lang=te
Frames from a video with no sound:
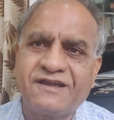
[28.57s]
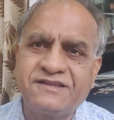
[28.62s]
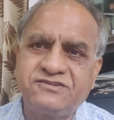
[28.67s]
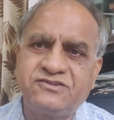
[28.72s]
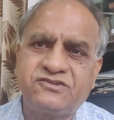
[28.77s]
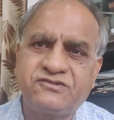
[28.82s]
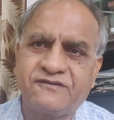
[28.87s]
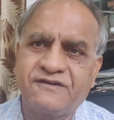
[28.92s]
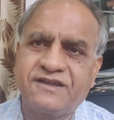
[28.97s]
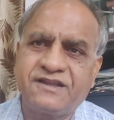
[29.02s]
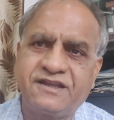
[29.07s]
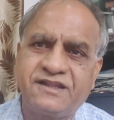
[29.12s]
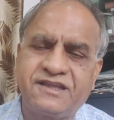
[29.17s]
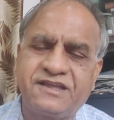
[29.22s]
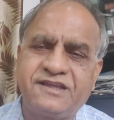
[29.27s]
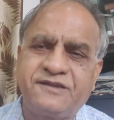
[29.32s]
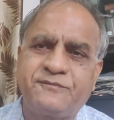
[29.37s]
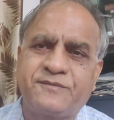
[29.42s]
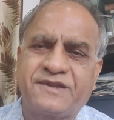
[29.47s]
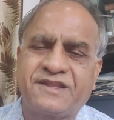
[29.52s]

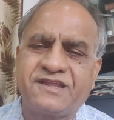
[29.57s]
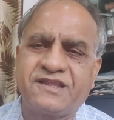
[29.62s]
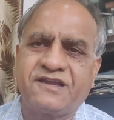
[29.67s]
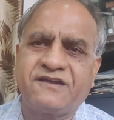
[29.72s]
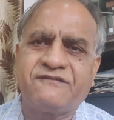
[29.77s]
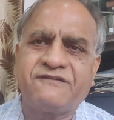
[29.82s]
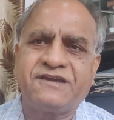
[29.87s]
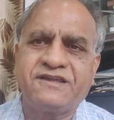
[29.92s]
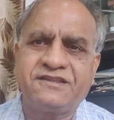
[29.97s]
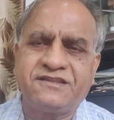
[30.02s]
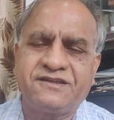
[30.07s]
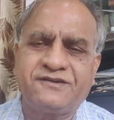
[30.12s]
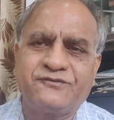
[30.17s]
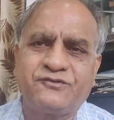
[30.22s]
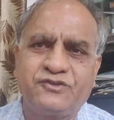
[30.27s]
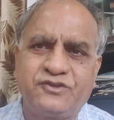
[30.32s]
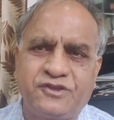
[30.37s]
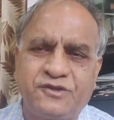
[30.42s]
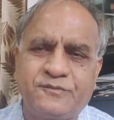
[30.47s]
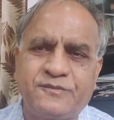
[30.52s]
వాస్తవానికి ప్రజా వైద్య
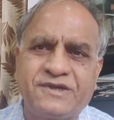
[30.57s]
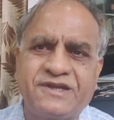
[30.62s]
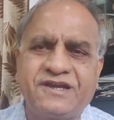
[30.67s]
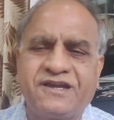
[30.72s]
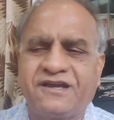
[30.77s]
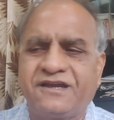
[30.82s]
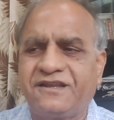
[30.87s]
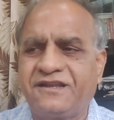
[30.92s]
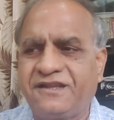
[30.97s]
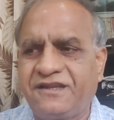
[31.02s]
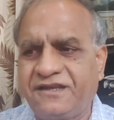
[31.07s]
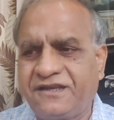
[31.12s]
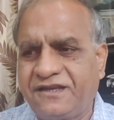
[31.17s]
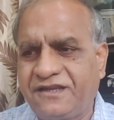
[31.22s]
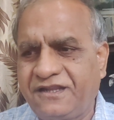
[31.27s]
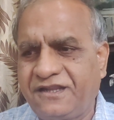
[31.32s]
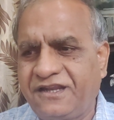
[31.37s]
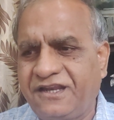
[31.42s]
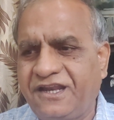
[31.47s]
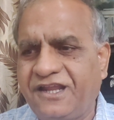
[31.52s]
ఉద్యమం
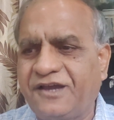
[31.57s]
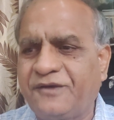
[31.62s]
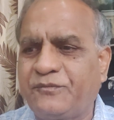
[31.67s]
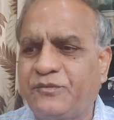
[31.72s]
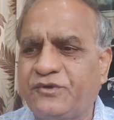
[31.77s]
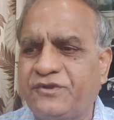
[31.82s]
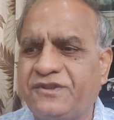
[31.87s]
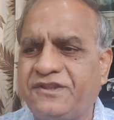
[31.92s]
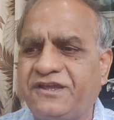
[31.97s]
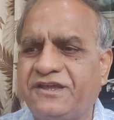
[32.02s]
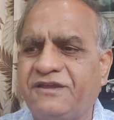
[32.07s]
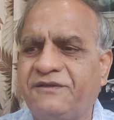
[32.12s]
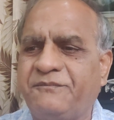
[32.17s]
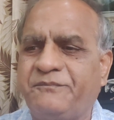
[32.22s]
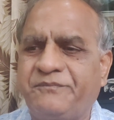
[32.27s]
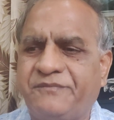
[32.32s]
కానివ్వండి లేకపోతే